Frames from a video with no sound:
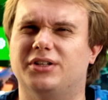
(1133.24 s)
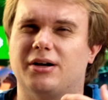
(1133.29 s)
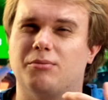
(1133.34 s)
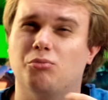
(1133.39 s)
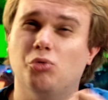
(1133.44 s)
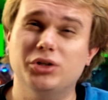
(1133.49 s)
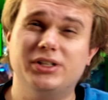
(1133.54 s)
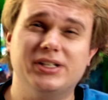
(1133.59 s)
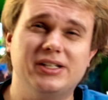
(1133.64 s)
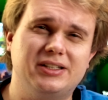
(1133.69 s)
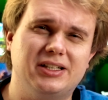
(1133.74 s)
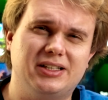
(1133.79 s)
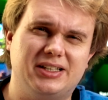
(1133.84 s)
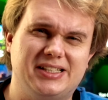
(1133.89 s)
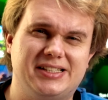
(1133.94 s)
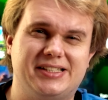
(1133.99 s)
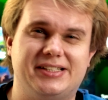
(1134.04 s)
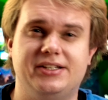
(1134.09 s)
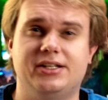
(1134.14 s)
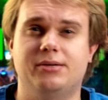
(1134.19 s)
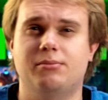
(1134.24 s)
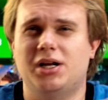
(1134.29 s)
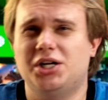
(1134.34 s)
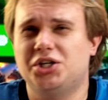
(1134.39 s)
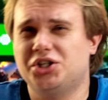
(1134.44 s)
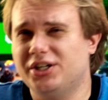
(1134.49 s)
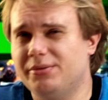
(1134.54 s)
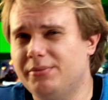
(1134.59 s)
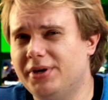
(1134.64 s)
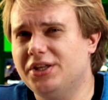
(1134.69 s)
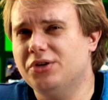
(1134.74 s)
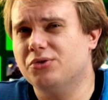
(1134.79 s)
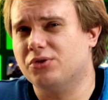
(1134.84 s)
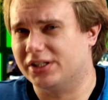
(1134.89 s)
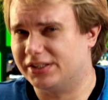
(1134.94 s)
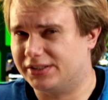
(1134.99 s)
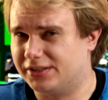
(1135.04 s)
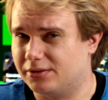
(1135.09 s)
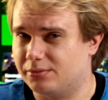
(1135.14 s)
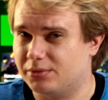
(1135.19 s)
работает это с небольшими
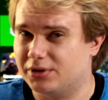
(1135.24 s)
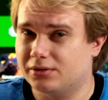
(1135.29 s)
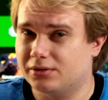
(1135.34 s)
нюансами.